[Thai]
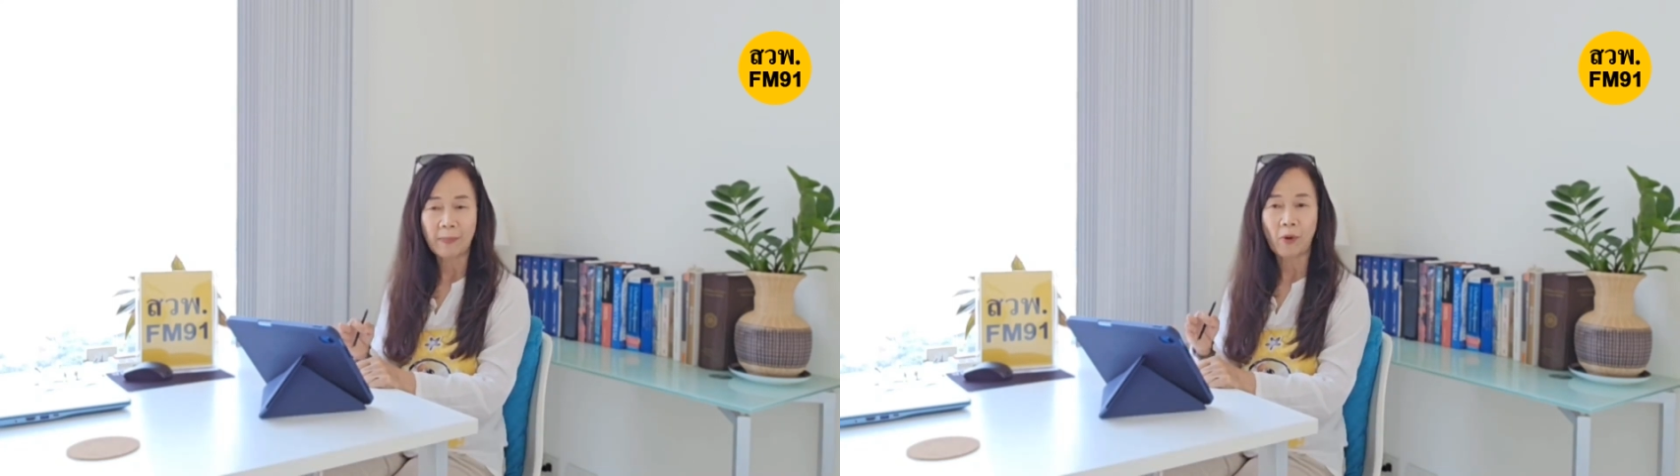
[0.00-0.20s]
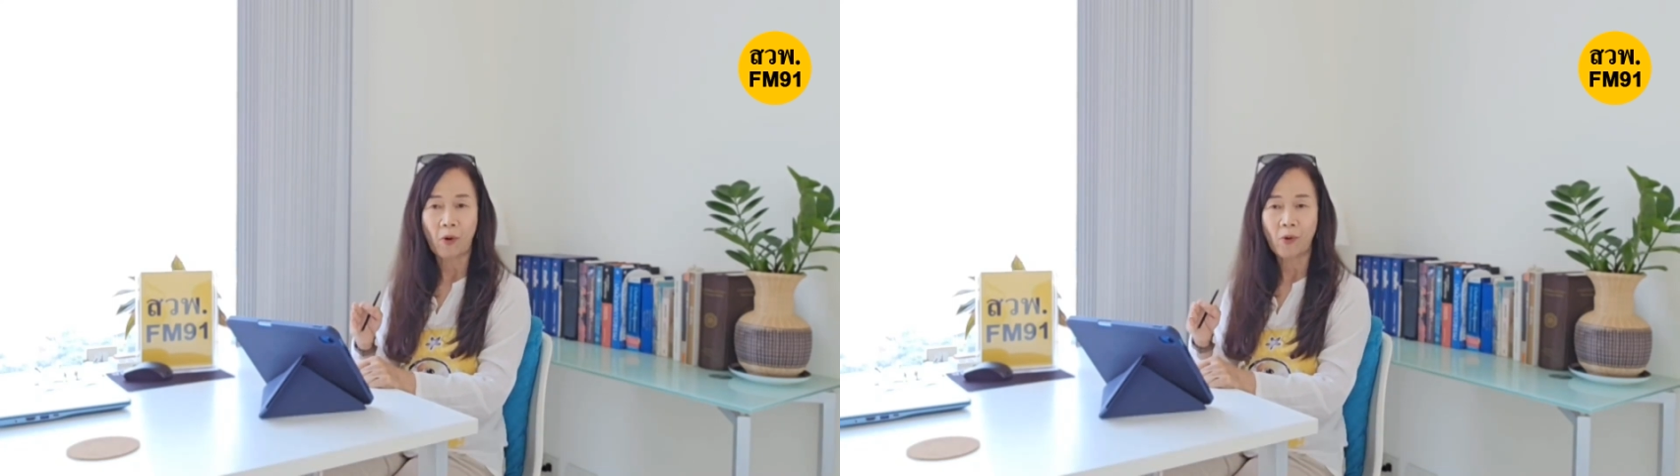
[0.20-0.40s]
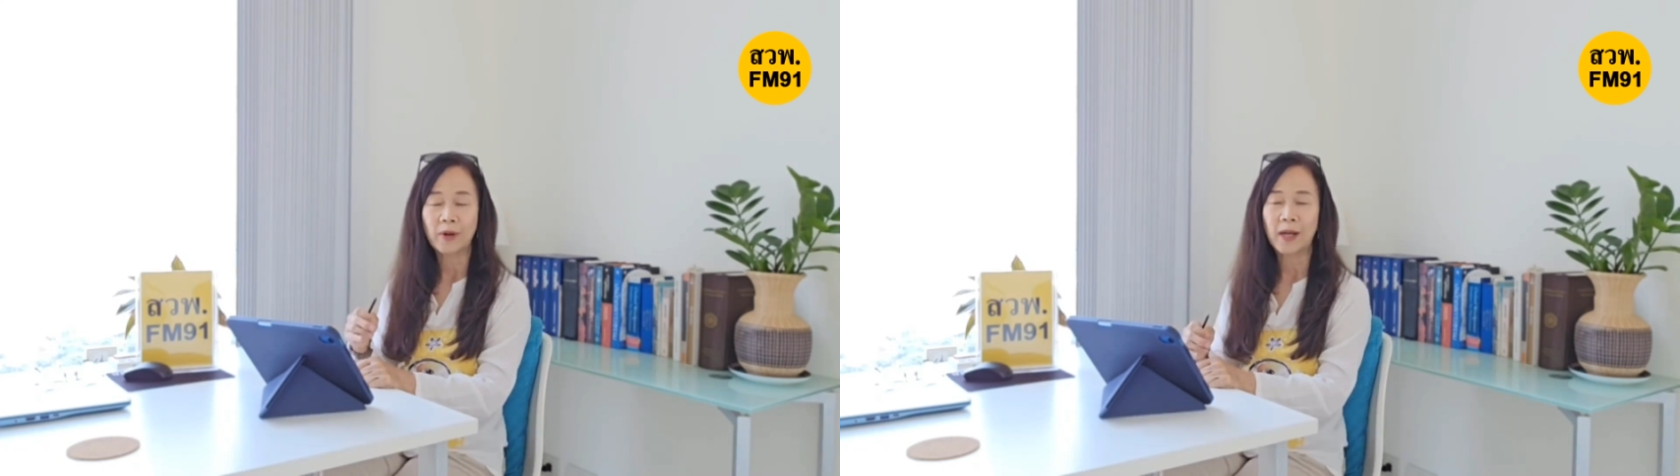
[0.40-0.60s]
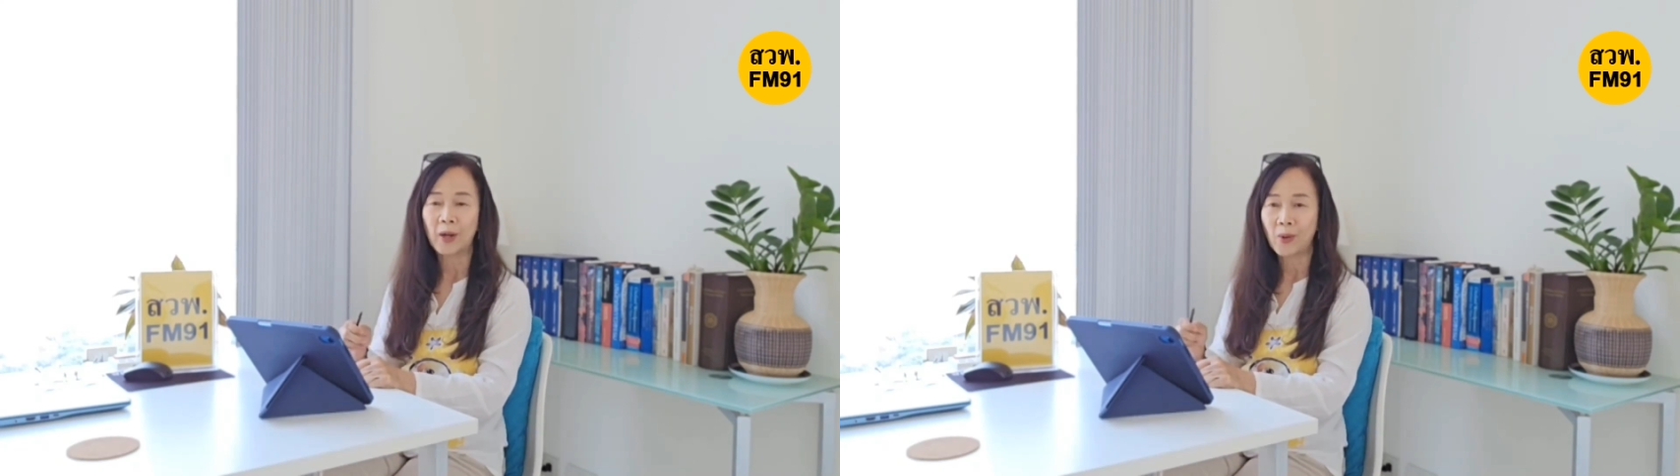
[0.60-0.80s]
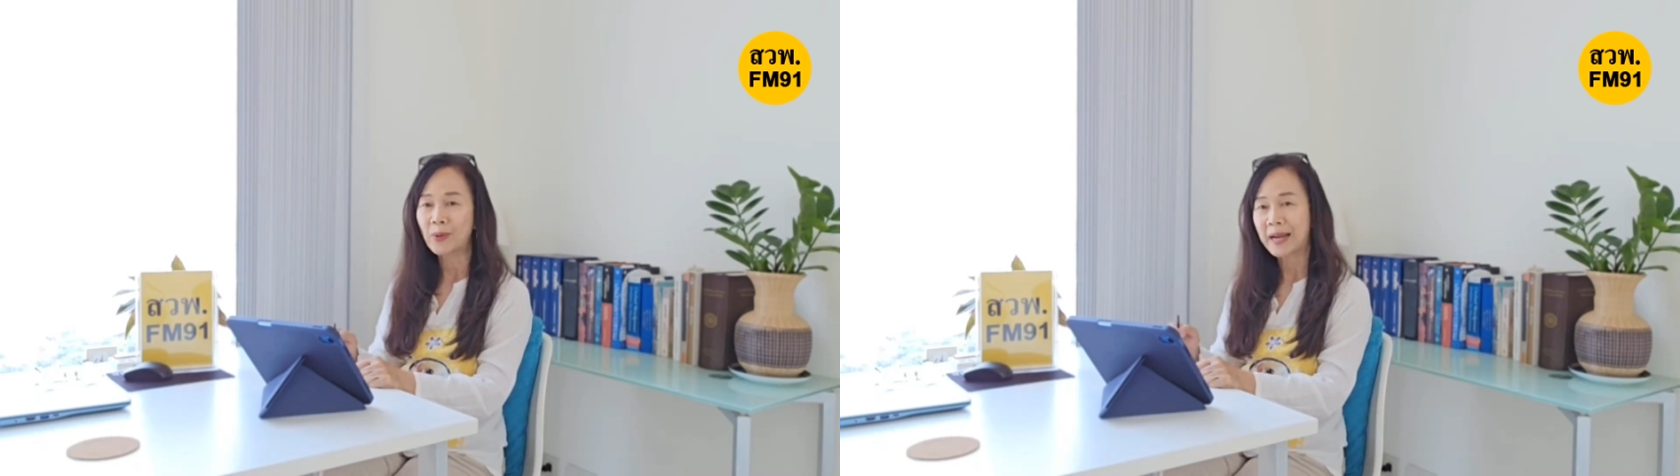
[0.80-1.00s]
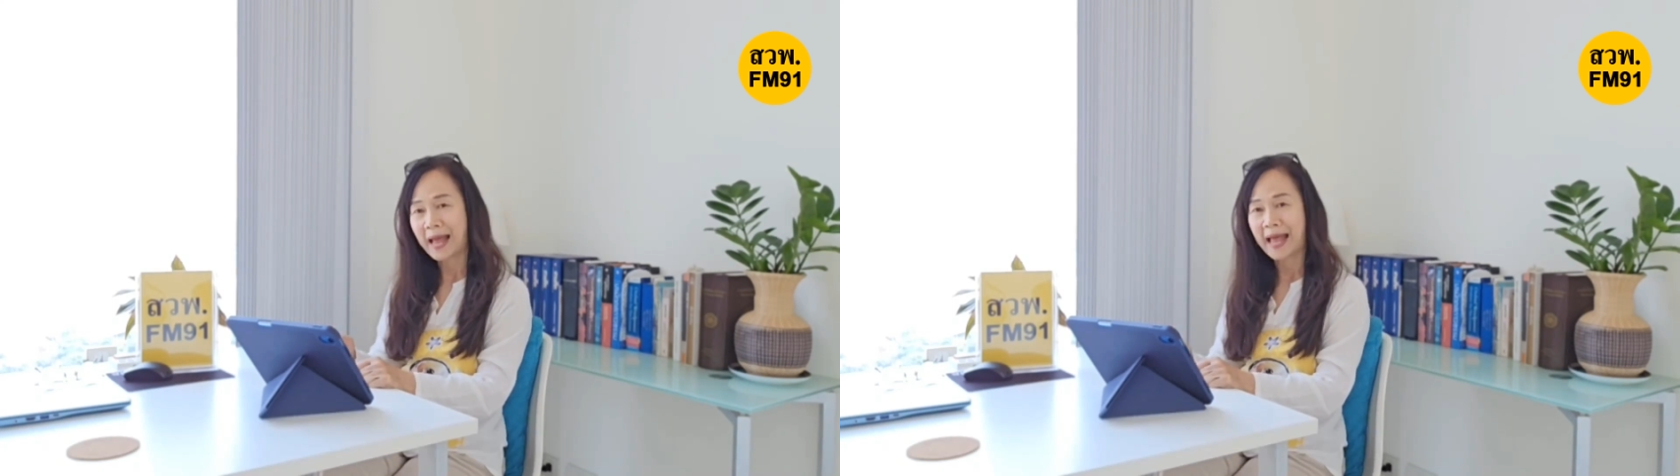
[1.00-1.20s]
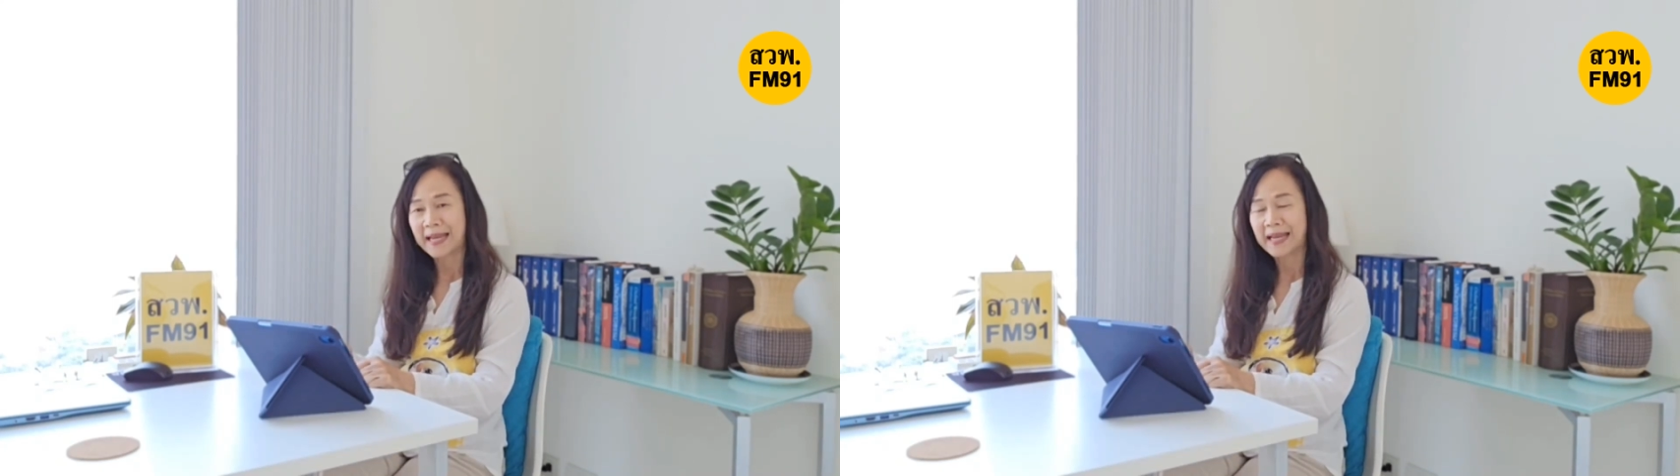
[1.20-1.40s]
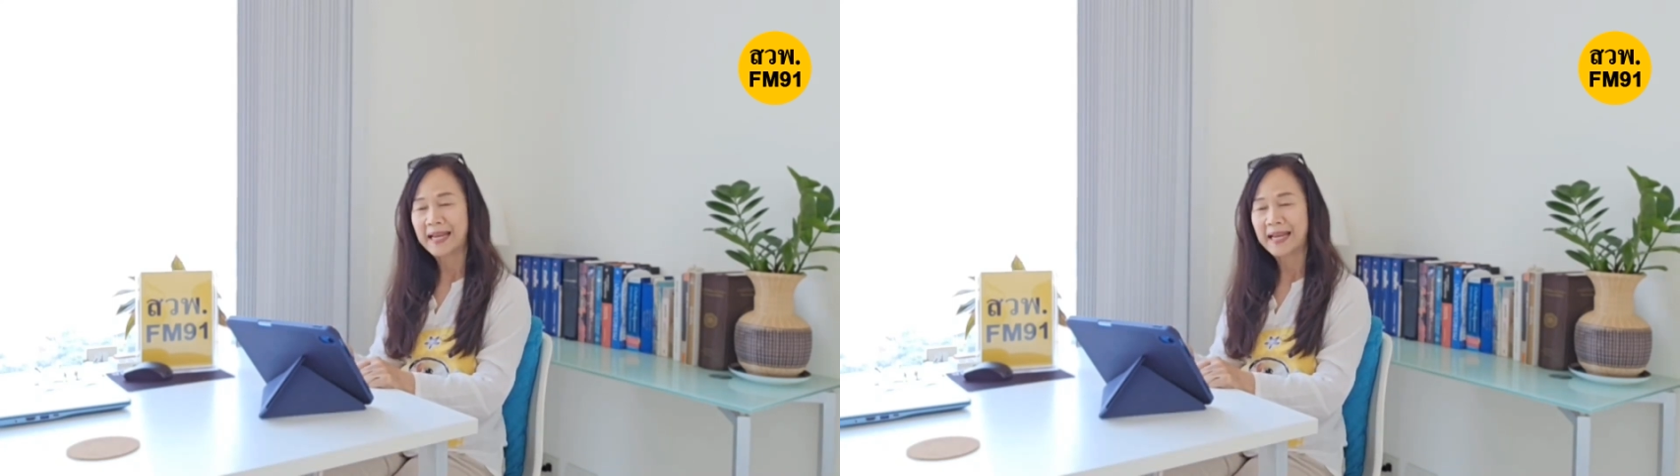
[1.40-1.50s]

รับของคนในโลกได้